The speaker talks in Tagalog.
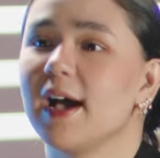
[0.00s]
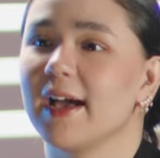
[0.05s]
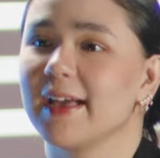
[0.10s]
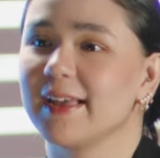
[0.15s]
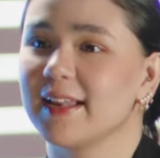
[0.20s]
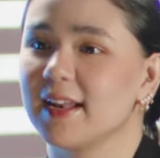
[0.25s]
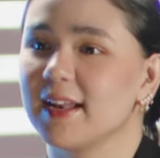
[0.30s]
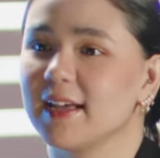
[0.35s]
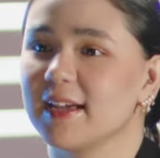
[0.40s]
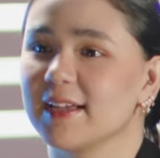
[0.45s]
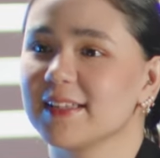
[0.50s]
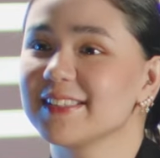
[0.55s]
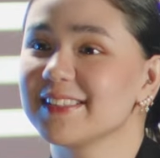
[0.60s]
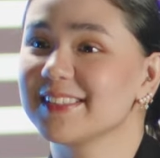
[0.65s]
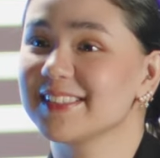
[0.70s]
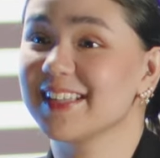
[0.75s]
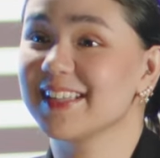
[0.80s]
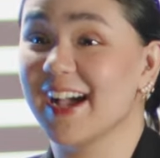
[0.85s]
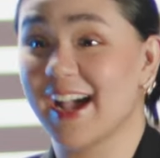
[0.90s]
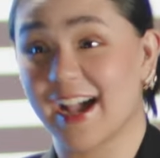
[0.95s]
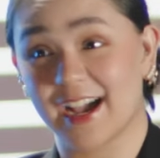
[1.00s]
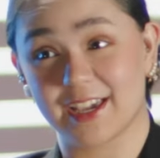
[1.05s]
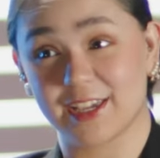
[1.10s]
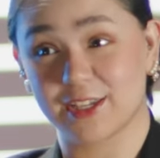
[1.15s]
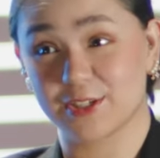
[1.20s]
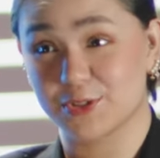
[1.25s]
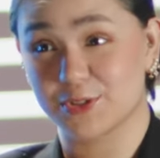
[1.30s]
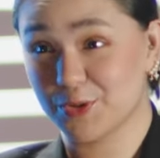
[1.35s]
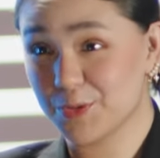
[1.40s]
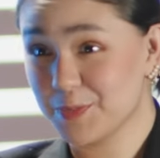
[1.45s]
highlights ng
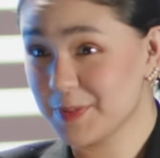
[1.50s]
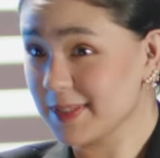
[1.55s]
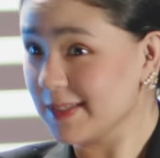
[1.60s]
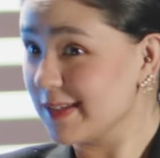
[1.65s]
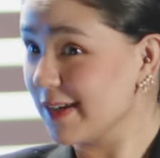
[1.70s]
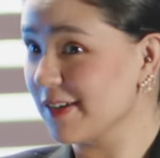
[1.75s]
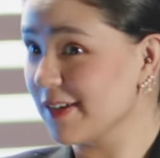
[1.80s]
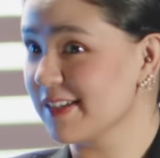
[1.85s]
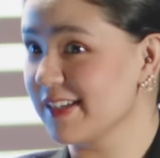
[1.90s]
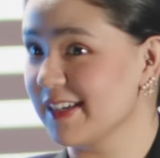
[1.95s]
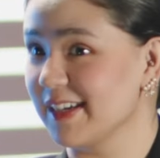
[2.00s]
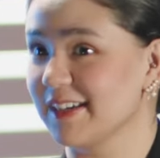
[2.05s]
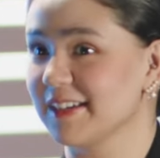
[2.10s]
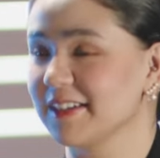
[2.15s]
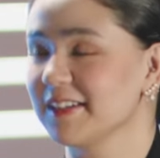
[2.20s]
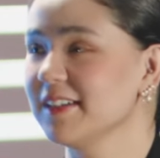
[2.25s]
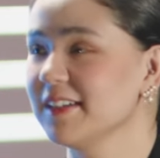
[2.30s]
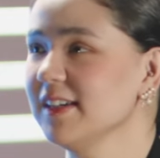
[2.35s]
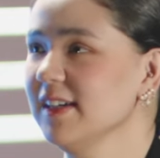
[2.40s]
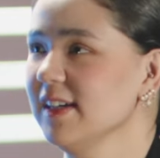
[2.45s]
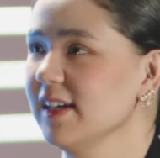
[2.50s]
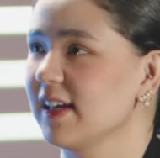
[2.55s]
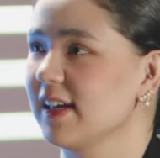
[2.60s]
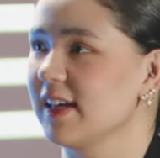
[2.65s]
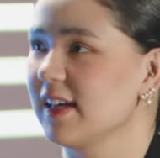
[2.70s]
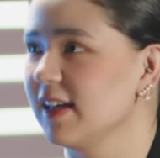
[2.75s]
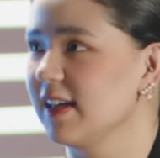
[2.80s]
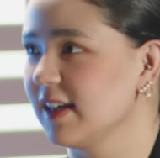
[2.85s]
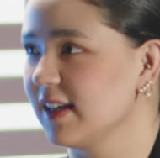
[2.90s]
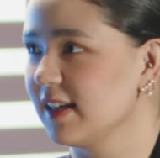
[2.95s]
aking showbiz career
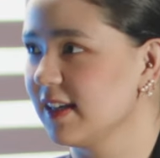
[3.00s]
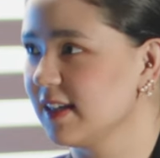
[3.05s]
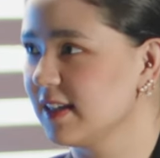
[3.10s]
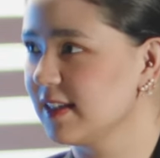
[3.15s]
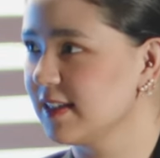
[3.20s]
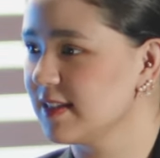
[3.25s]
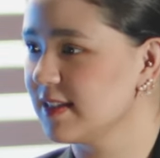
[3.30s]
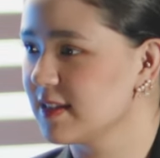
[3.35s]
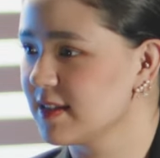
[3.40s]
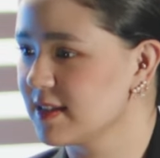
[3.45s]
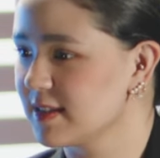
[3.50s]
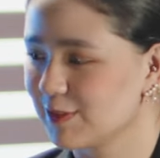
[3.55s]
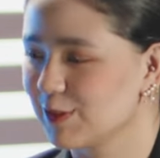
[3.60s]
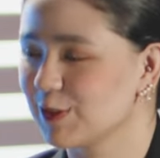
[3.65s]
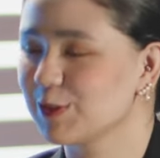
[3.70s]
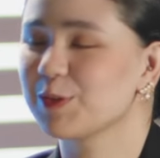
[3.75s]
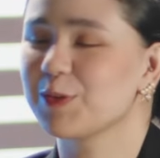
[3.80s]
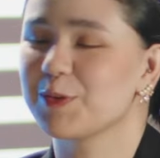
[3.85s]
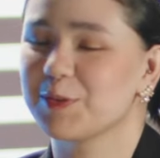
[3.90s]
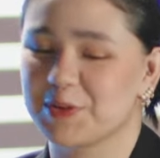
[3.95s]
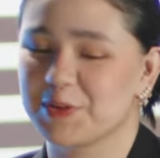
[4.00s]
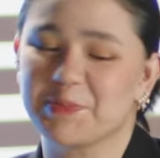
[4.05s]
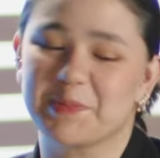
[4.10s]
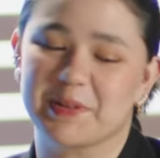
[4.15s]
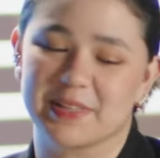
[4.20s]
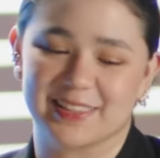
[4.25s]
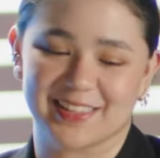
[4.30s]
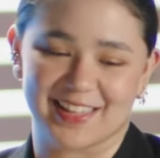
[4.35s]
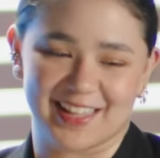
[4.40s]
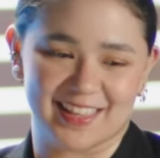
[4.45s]
is, totoo
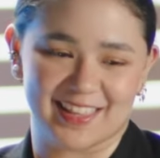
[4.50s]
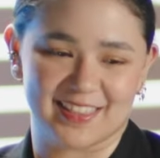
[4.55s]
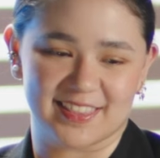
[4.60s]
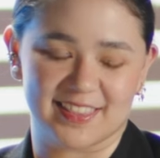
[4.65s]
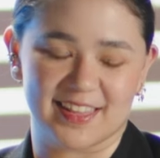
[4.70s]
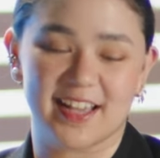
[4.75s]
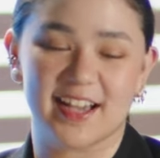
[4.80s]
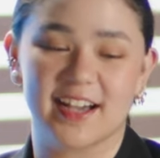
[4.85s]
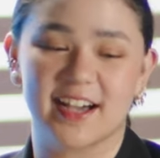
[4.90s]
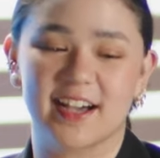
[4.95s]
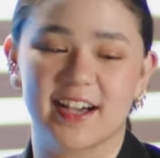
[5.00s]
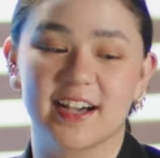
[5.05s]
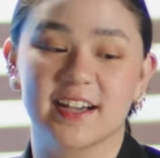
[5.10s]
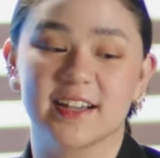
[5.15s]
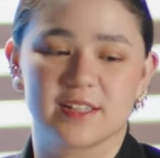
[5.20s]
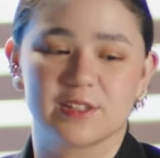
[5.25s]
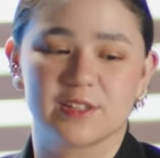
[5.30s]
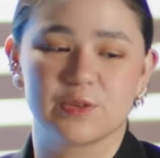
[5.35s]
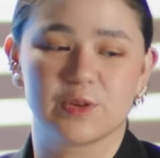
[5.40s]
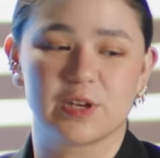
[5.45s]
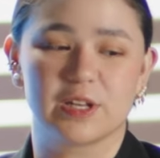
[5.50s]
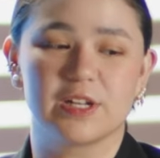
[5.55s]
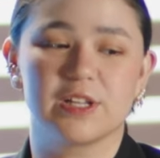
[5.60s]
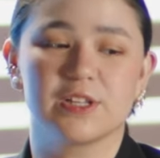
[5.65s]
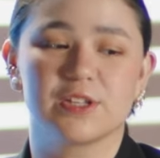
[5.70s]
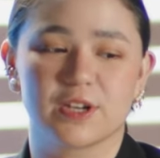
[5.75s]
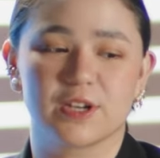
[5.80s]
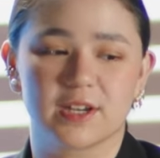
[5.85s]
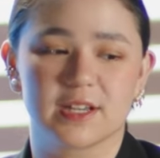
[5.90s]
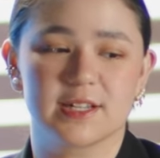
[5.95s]
naman din, na no
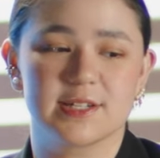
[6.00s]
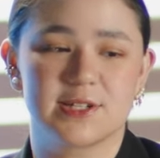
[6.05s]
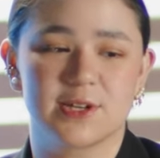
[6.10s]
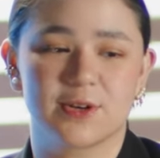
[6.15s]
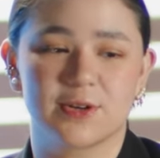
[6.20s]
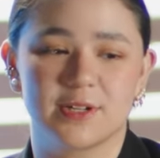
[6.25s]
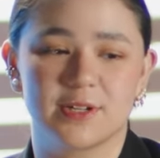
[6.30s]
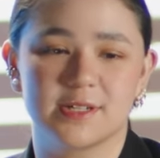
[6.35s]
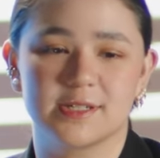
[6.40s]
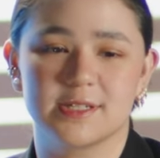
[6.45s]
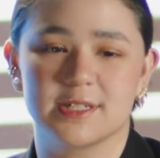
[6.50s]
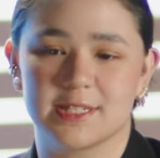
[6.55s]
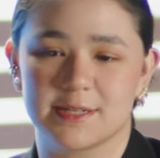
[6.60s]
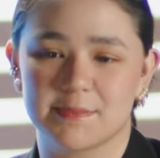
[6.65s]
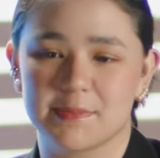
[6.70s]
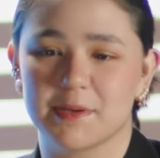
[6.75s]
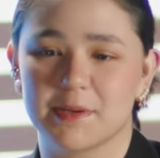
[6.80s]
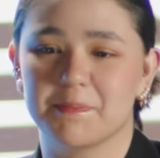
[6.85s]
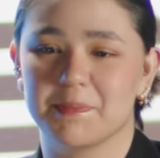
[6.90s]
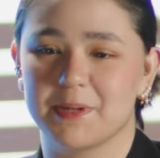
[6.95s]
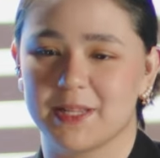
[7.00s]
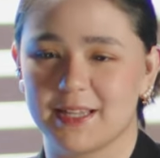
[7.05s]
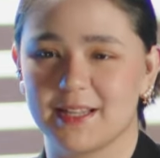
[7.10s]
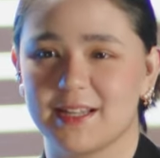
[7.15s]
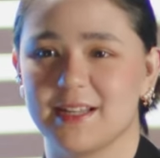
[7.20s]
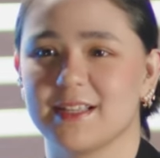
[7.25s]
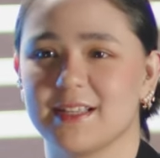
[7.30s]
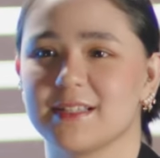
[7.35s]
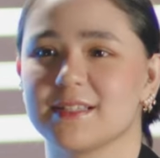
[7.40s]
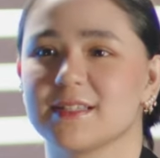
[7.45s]
in-encourage ako ng GMA
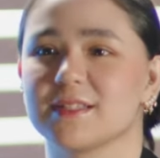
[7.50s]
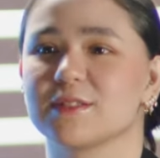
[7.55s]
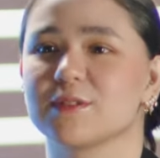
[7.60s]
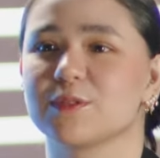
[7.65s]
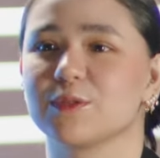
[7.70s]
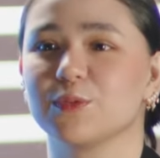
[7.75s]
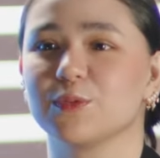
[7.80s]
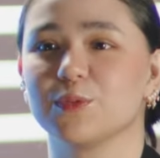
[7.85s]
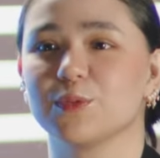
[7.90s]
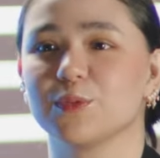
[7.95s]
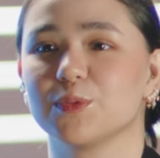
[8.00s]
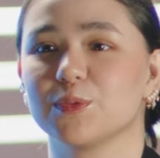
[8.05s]
playlist to